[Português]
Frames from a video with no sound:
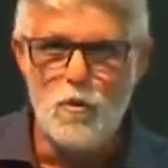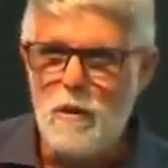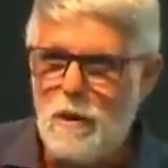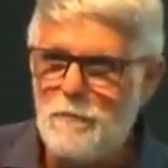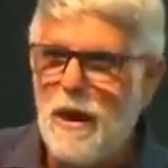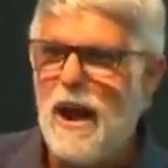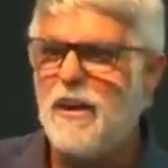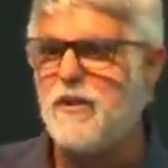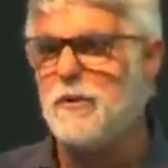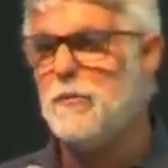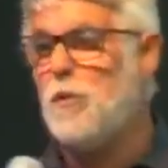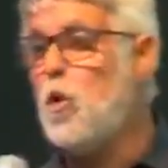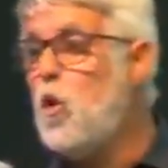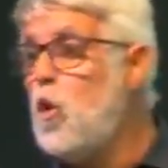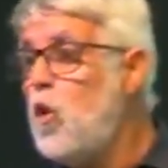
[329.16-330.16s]
E uma
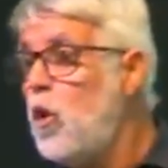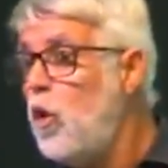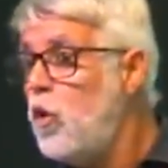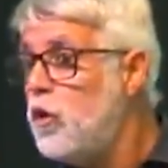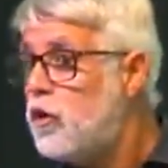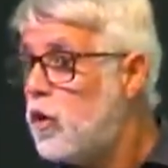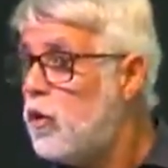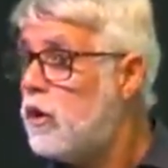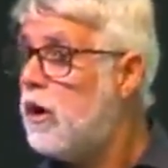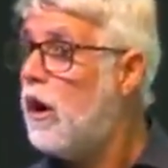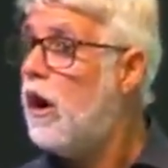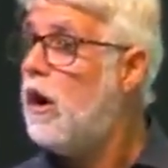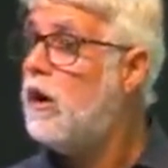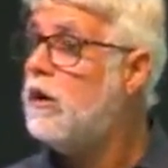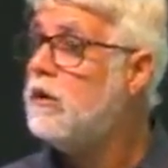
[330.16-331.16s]
margem muito
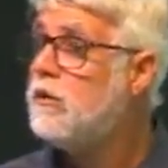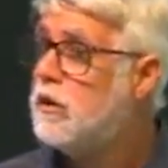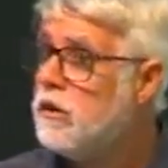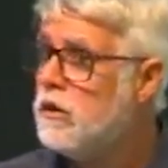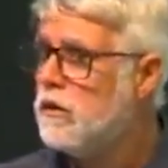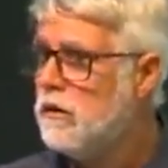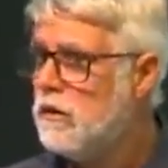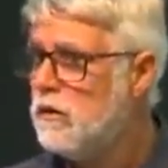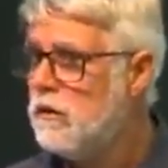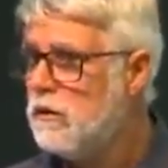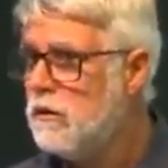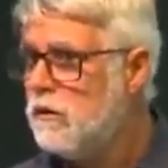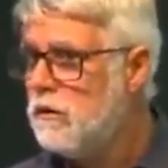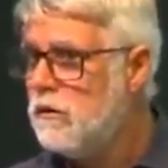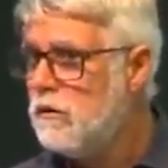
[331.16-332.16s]
grande
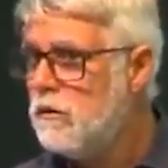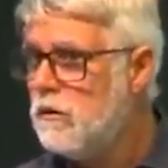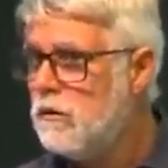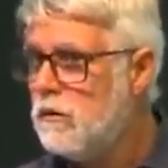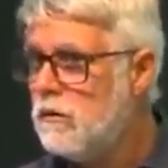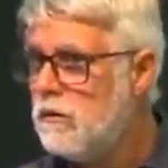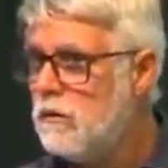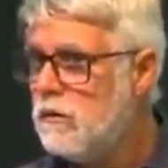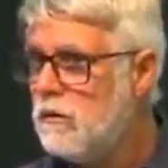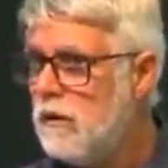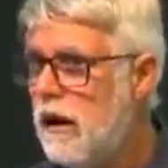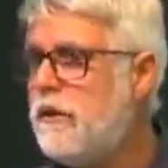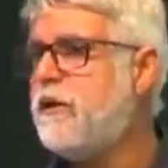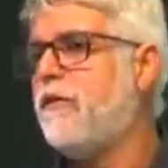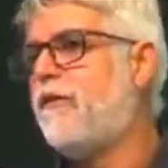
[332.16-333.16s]

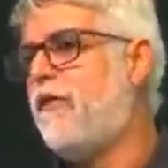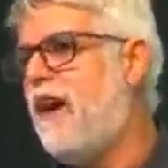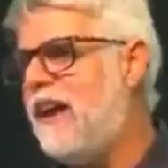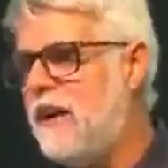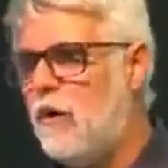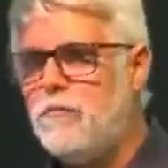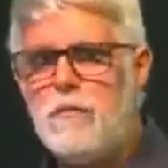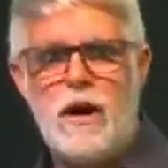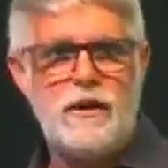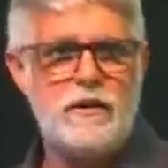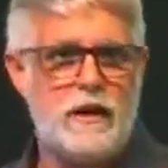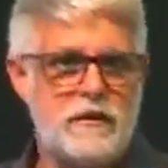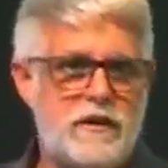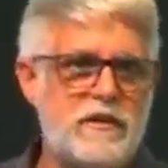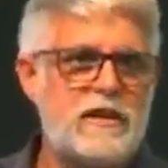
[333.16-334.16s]
é de falha humana.